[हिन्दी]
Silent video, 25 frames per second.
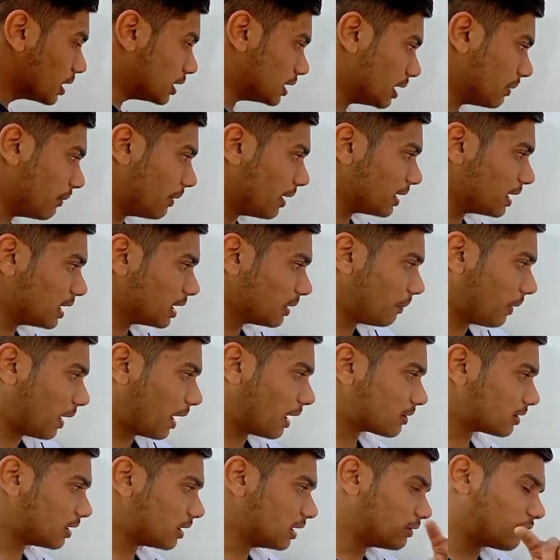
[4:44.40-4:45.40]
ये मैंने एक
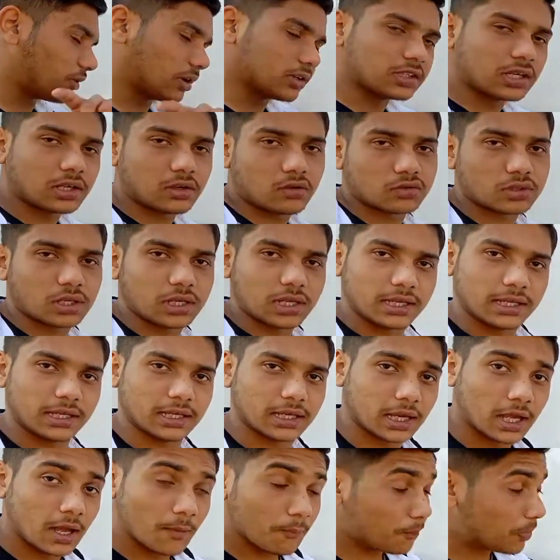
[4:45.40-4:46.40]
पार्सल डिफरेंशिएट क्वेश्चन लिखी
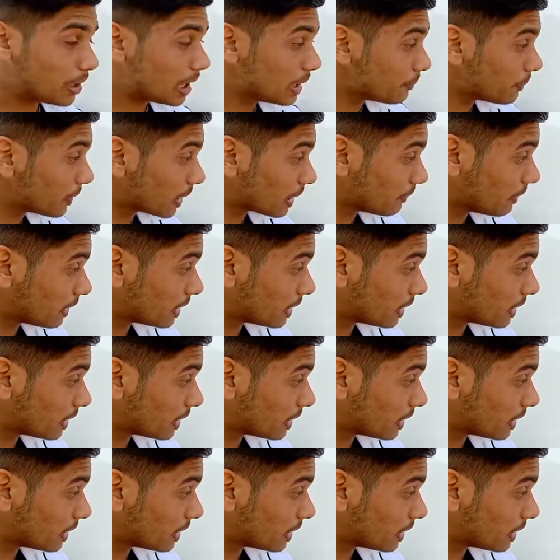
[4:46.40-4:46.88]
है पेपर